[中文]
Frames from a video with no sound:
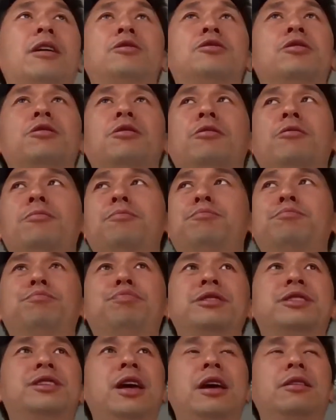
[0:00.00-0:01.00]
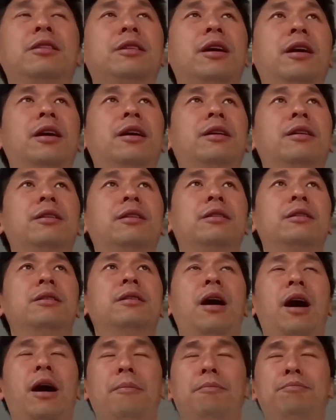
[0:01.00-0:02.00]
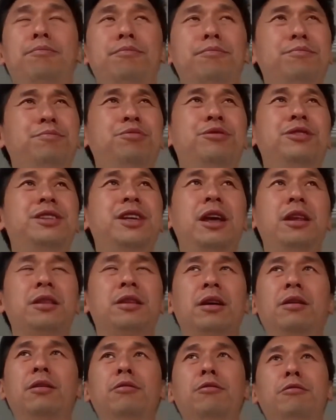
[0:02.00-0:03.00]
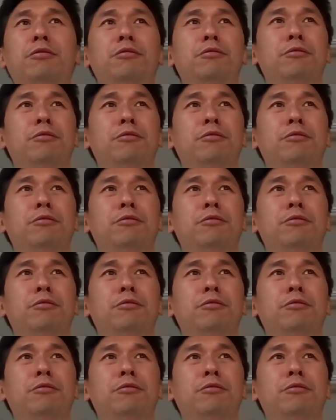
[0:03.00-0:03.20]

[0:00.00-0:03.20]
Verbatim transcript: 但是不见得，啊，不见得，